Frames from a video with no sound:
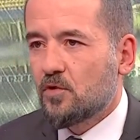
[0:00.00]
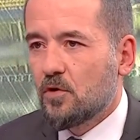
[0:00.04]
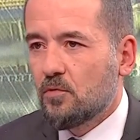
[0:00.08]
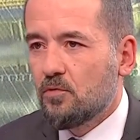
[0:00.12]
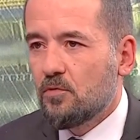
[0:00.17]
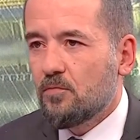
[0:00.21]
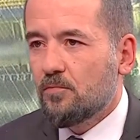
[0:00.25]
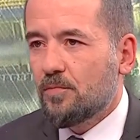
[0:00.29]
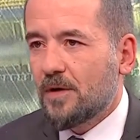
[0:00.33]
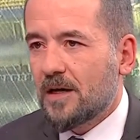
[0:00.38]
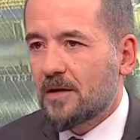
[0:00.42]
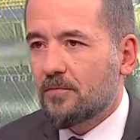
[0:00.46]

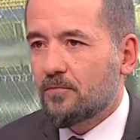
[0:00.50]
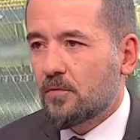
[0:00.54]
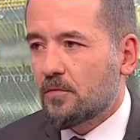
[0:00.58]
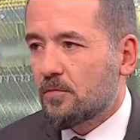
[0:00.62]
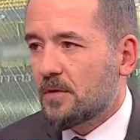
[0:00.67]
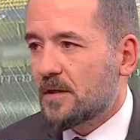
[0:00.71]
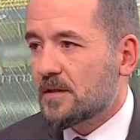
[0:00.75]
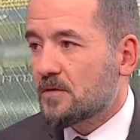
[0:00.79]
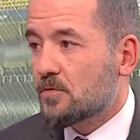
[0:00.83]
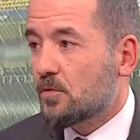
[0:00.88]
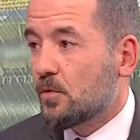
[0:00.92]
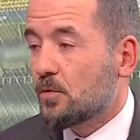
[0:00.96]
Löw'ün
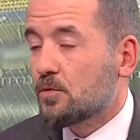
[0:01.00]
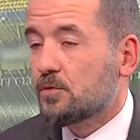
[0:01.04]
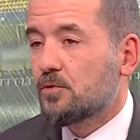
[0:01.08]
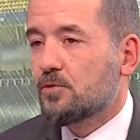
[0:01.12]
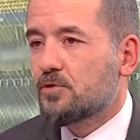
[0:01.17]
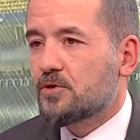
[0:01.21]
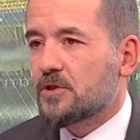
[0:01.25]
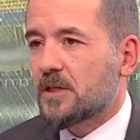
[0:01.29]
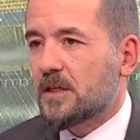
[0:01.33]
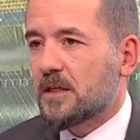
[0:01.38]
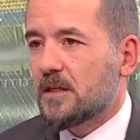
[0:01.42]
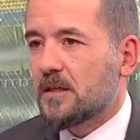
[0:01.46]
performansı
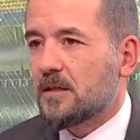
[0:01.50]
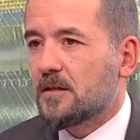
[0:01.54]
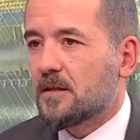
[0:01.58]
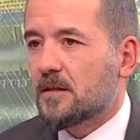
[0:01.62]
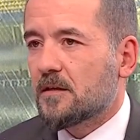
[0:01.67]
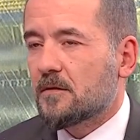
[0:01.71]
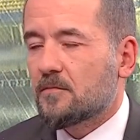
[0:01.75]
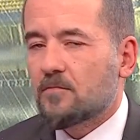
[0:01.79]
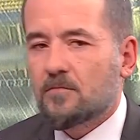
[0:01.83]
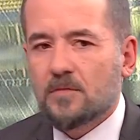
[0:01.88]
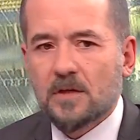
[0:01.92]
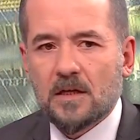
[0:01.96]
oldukça
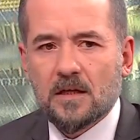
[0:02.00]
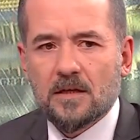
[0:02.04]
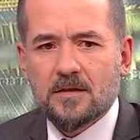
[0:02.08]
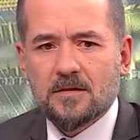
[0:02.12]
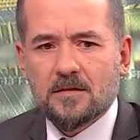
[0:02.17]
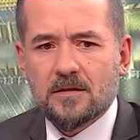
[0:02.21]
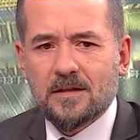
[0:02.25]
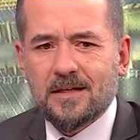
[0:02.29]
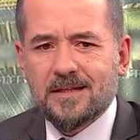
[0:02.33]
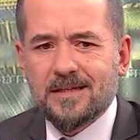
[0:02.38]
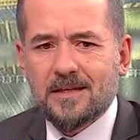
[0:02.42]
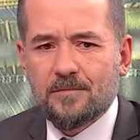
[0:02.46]
iyiydi.
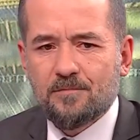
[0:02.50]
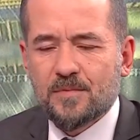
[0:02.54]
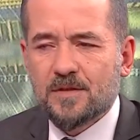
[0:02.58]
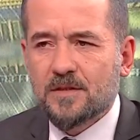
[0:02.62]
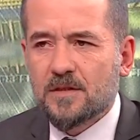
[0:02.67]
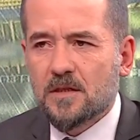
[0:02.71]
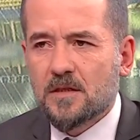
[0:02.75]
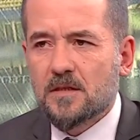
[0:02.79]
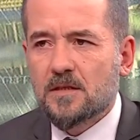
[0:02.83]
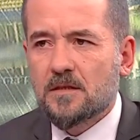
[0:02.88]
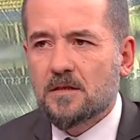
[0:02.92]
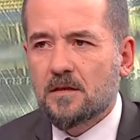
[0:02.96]
Galatasaray
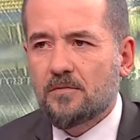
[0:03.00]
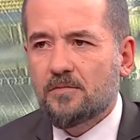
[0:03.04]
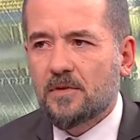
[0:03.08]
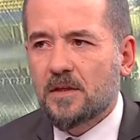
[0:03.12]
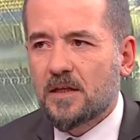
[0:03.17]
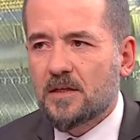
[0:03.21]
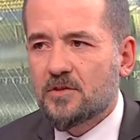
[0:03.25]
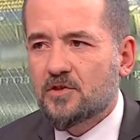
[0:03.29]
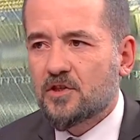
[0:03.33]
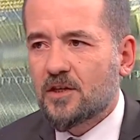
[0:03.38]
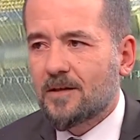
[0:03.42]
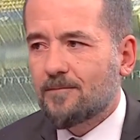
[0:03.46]
78 ile
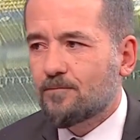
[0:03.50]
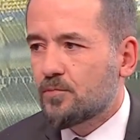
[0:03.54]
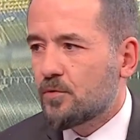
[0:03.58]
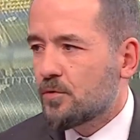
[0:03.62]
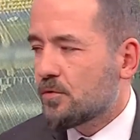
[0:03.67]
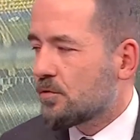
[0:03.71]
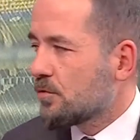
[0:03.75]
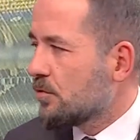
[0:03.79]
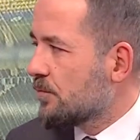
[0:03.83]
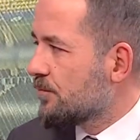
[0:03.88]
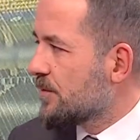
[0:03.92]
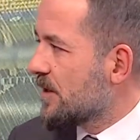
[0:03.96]
falan
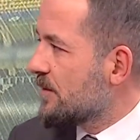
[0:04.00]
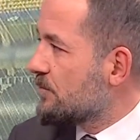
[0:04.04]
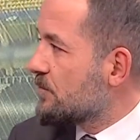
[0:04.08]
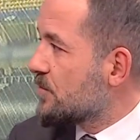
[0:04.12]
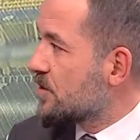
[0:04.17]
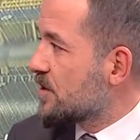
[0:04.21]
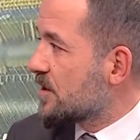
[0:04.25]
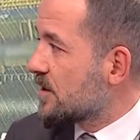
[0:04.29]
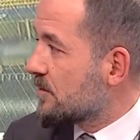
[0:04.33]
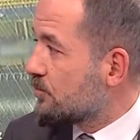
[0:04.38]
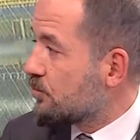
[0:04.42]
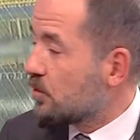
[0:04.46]
şampiyon olup
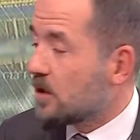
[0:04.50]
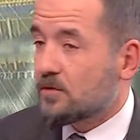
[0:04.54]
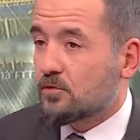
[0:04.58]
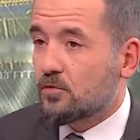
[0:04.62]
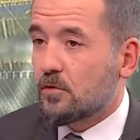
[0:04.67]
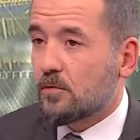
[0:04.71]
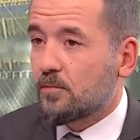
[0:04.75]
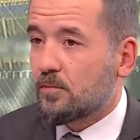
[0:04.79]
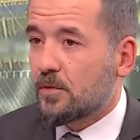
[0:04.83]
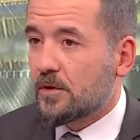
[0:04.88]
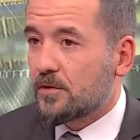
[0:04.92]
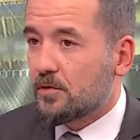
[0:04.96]
72 puan
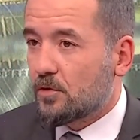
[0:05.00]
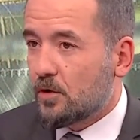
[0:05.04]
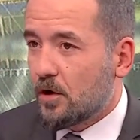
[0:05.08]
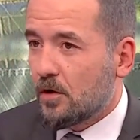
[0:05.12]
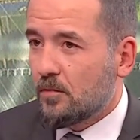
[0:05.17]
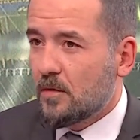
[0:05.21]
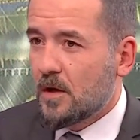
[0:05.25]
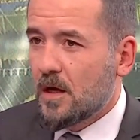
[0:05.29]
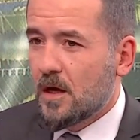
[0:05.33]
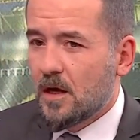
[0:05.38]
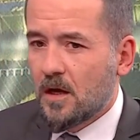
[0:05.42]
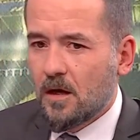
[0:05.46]
topladı Löw.